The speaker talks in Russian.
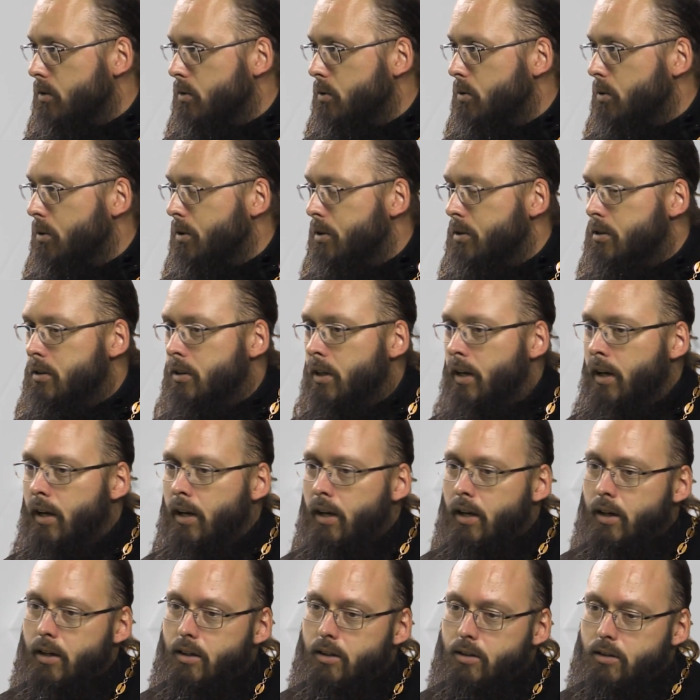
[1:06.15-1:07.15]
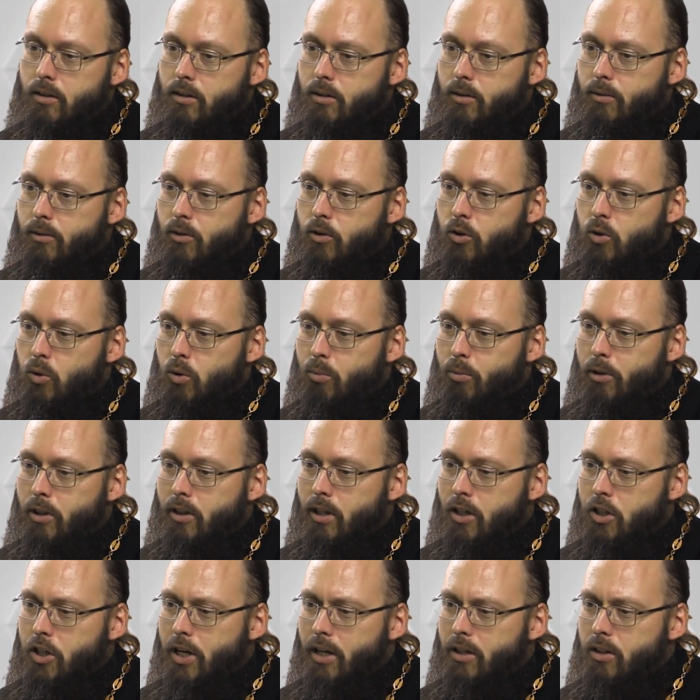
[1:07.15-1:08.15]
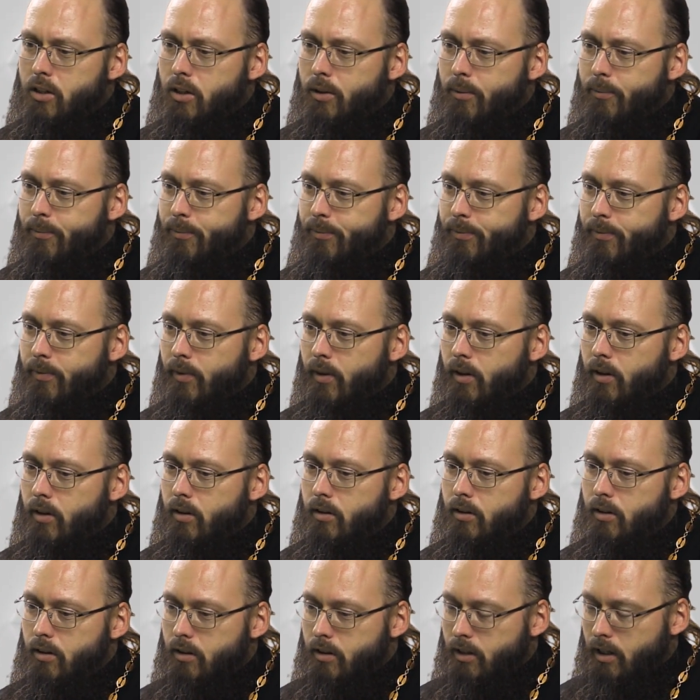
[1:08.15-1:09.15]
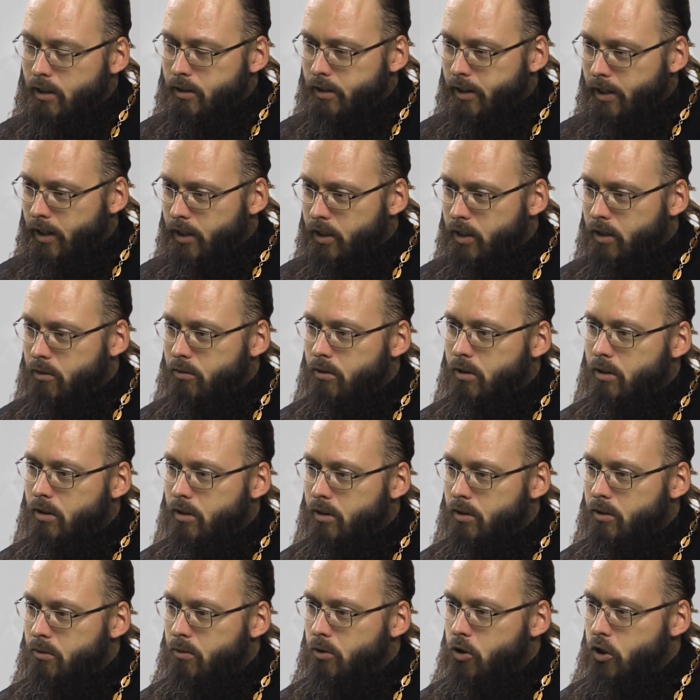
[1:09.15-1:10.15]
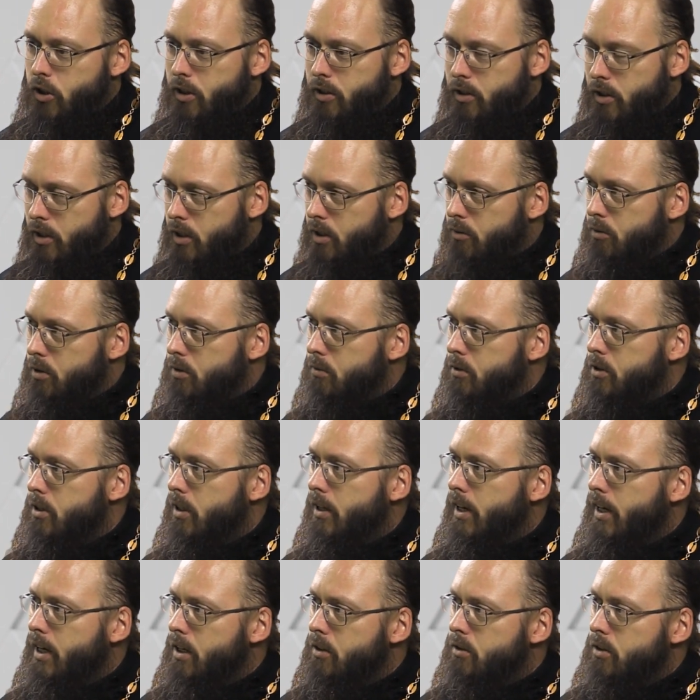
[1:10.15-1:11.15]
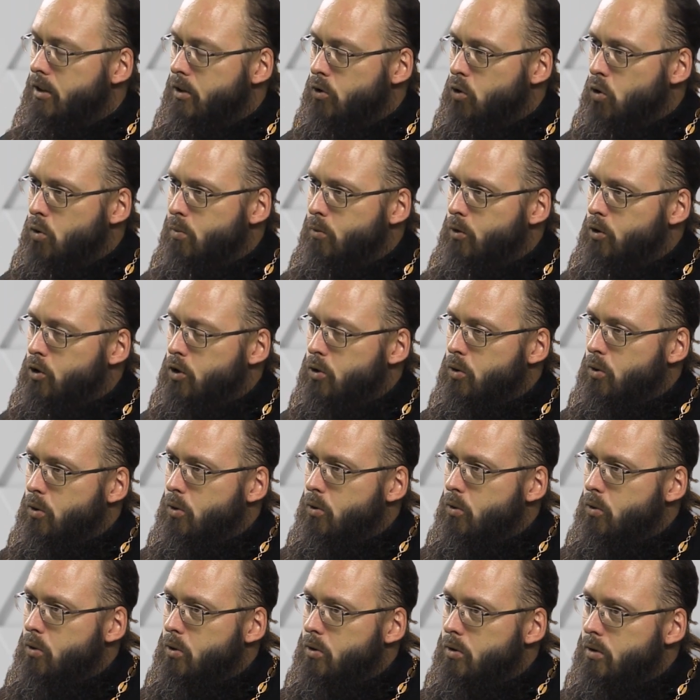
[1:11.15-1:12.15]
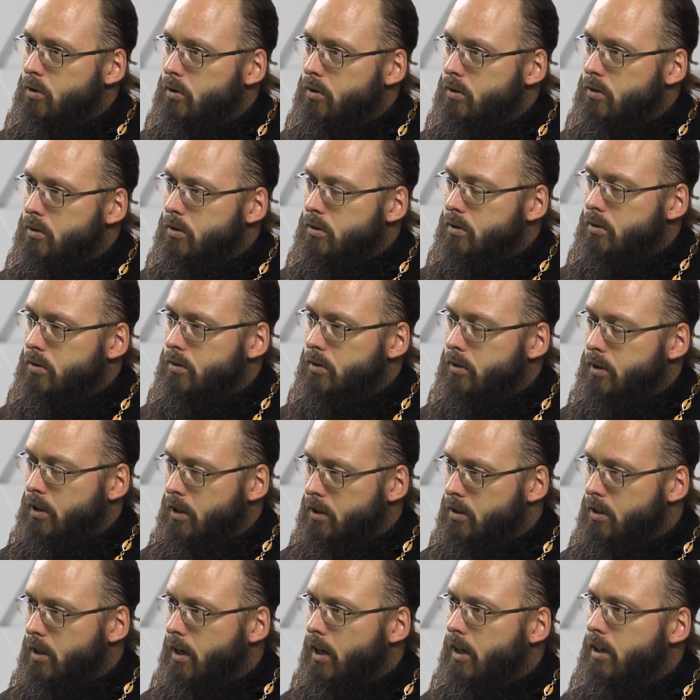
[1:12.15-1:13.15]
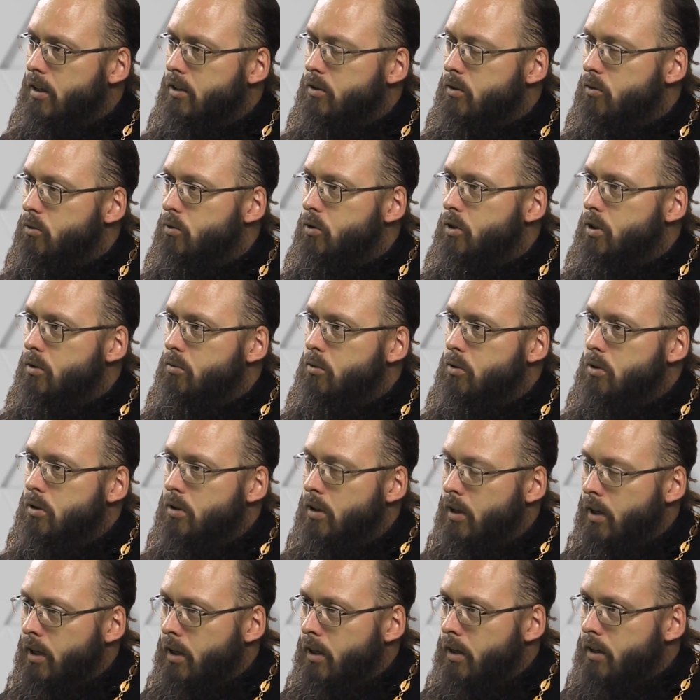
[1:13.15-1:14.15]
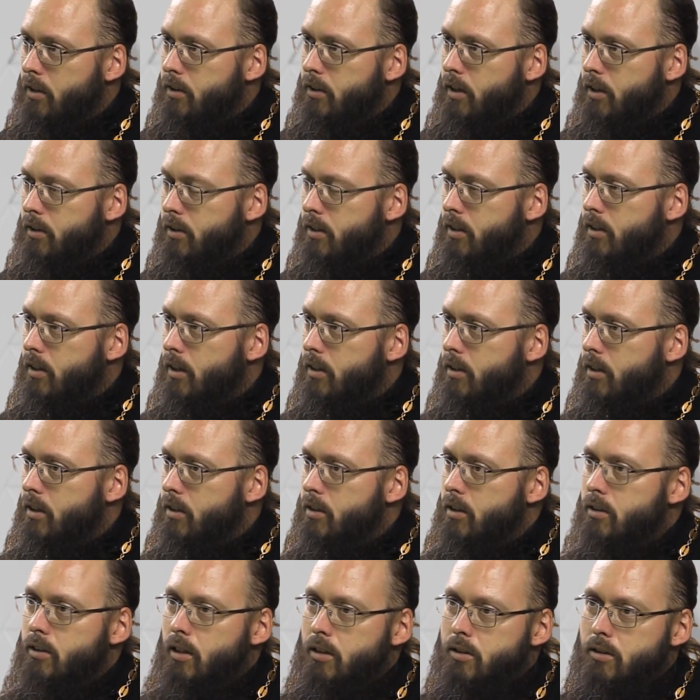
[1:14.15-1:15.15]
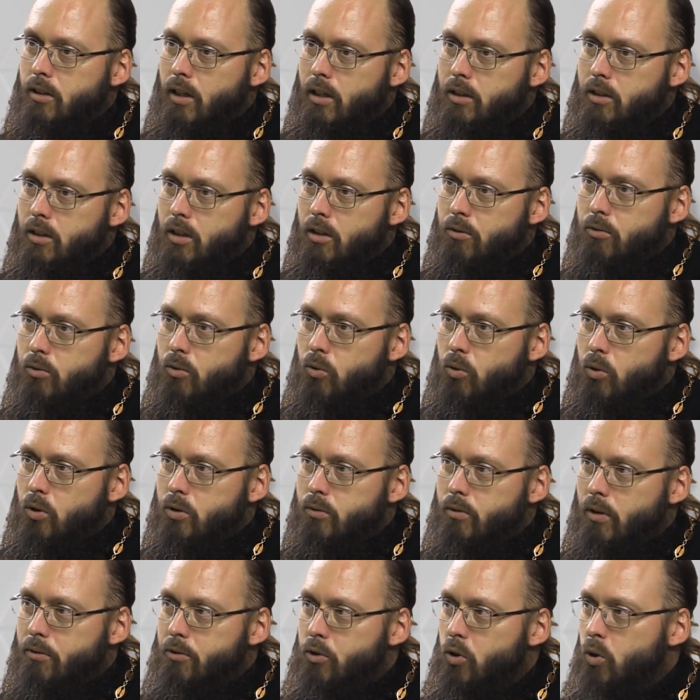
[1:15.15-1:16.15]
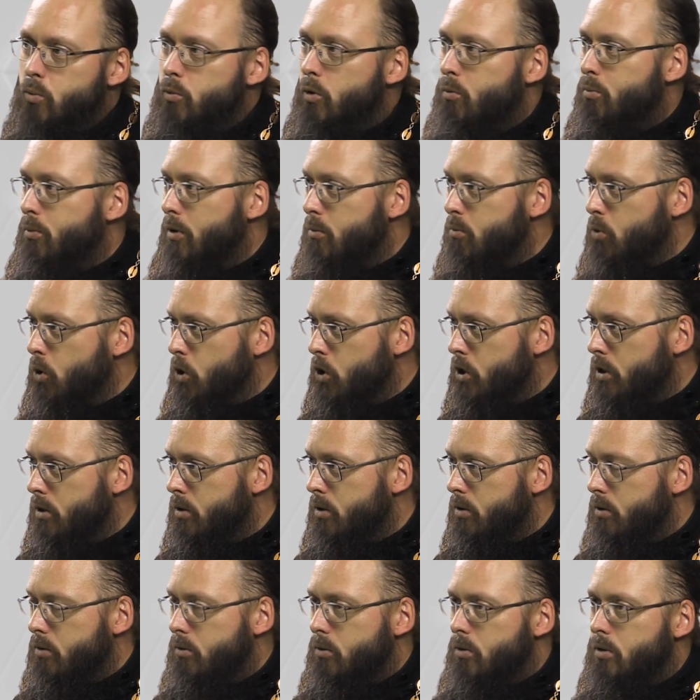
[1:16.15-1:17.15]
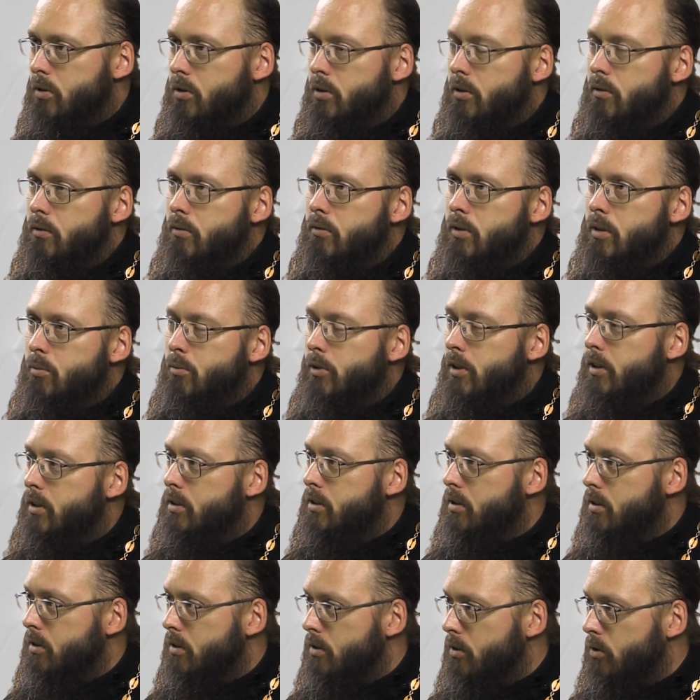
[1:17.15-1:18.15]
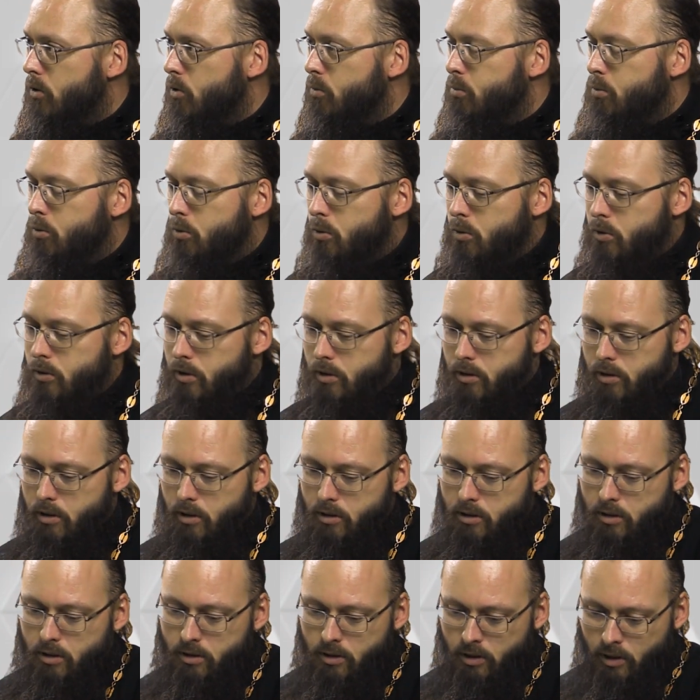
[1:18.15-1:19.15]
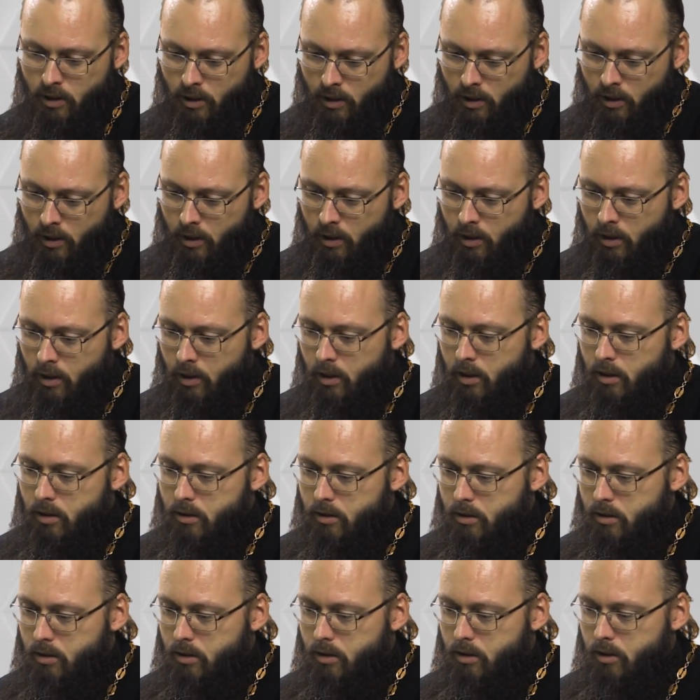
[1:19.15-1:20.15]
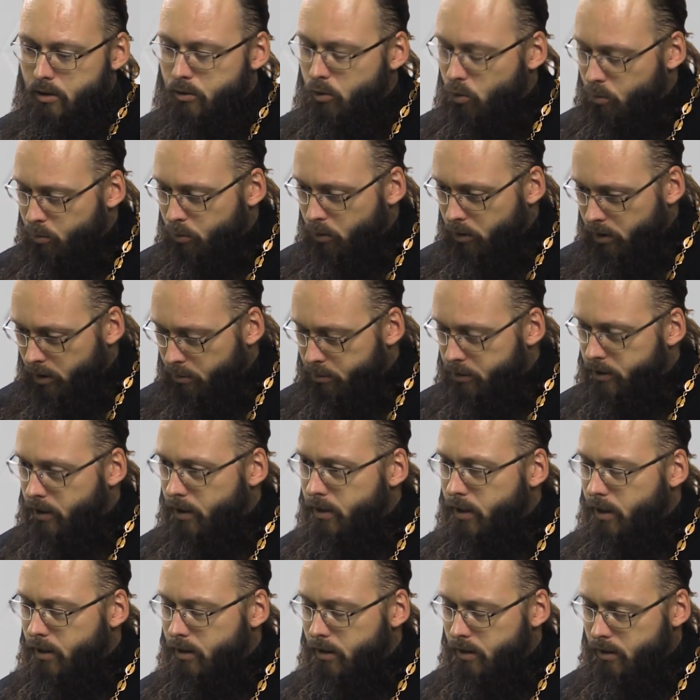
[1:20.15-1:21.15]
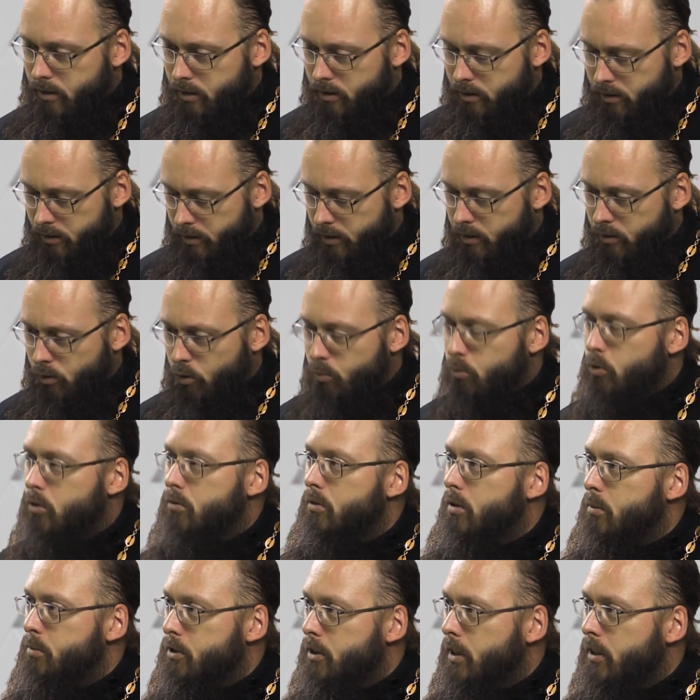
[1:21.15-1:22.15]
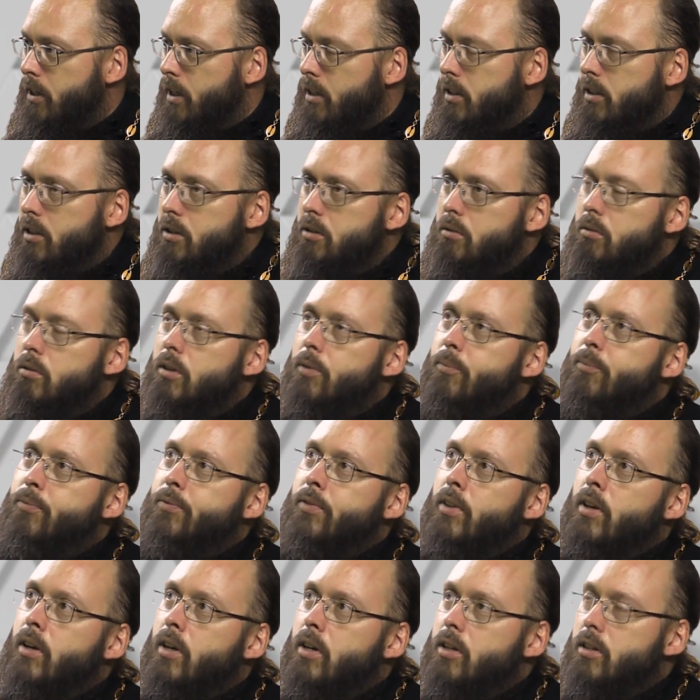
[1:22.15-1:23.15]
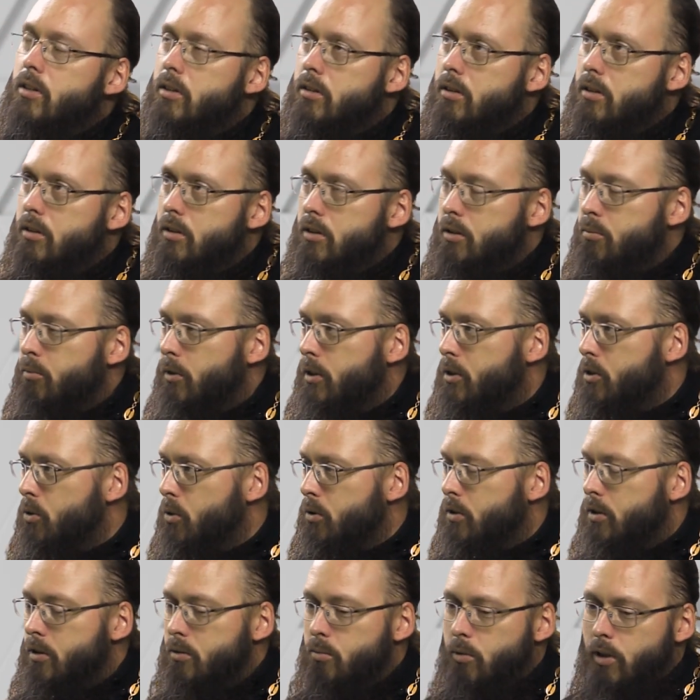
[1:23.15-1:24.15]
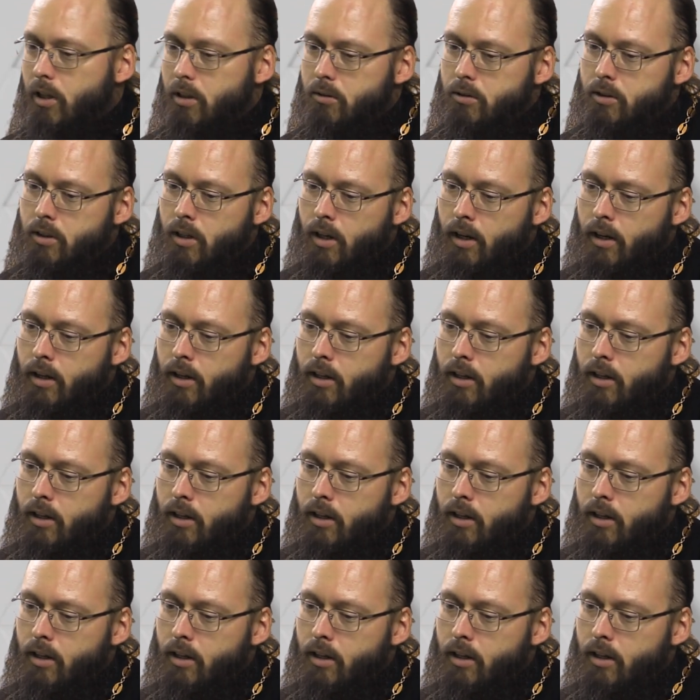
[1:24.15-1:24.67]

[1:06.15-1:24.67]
То есть, э, что прихожане — конкретного священника вот выделяет и думает, что он э, идеален, у него нет никаких недостатков, он во всем им поможет, он вымолит любую, так сказать, э, из, любой обстоя... Э, из любого обстоятельства, спасет, избавит.